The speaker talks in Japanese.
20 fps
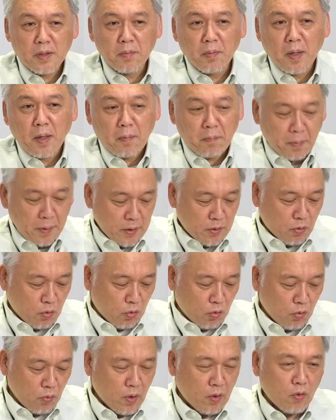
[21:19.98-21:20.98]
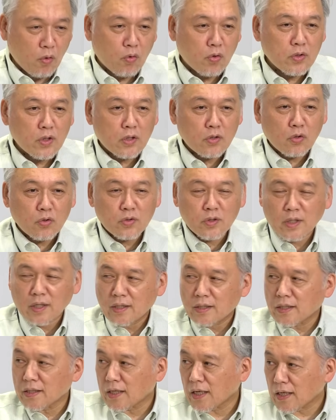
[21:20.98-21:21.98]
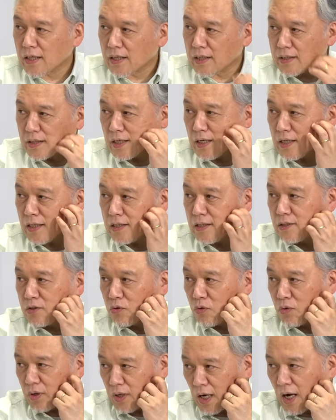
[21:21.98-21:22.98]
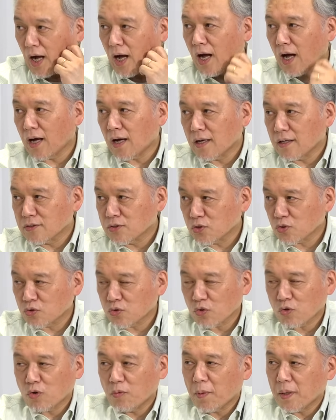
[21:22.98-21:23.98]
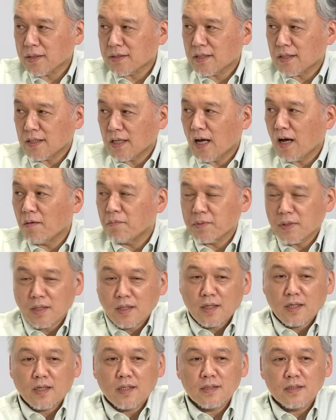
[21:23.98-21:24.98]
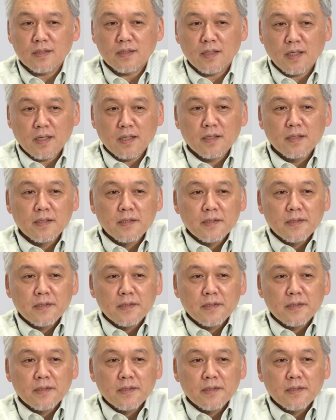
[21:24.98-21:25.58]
でもやっぱりここはここで取っていかなきゃいけないのかちょっと困ったなみたいな感じで